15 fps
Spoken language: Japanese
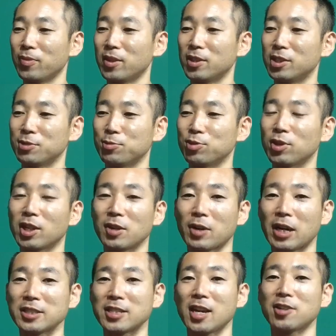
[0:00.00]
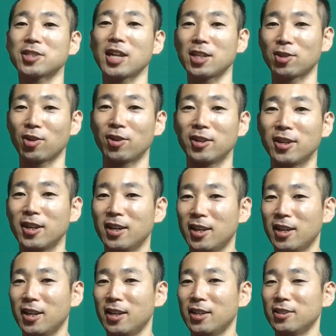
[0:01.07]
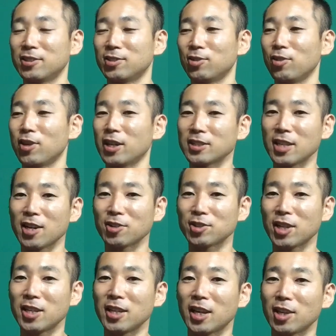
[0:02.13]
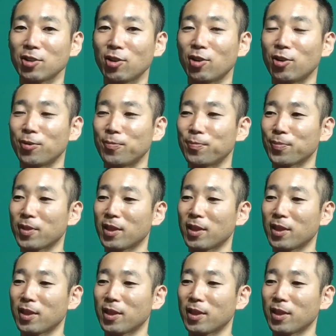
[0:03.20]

自分の中で活躍したいとすごい活躍したいんだけど